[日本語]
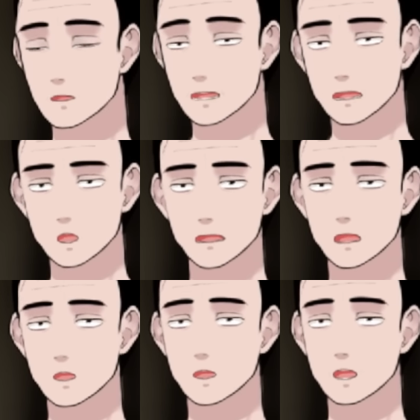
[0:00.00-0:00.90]
もう本
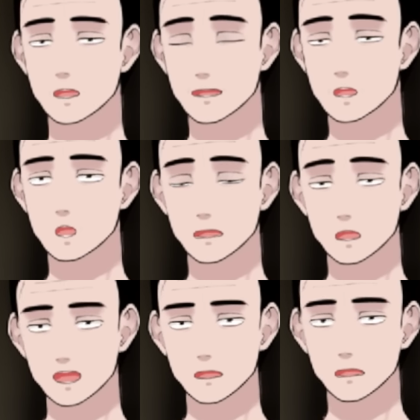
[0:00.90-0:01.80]
当に最初はこれ、
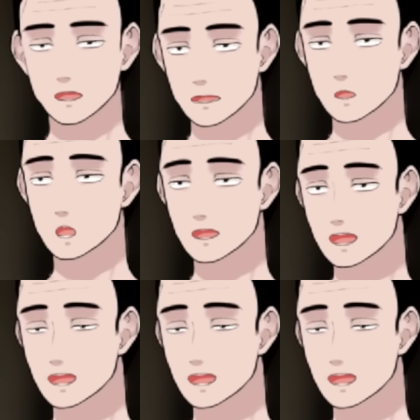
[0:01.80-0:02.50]
親とか、